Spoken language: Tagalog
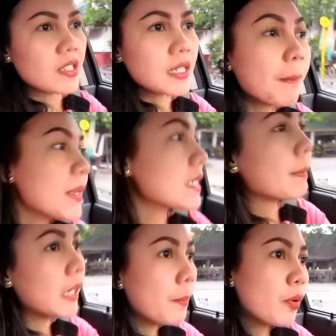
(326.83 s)

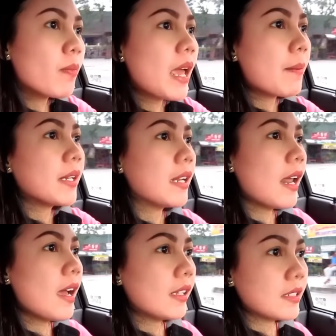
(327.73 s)
Simple-simple ng problema
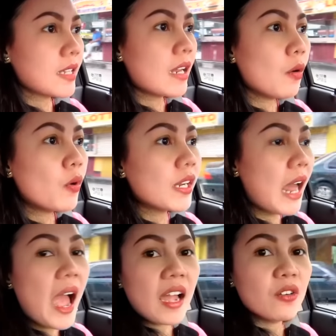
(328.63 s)
nila. Eh di sana walang
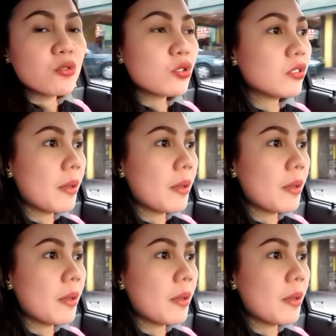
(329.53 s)
nakakalusot,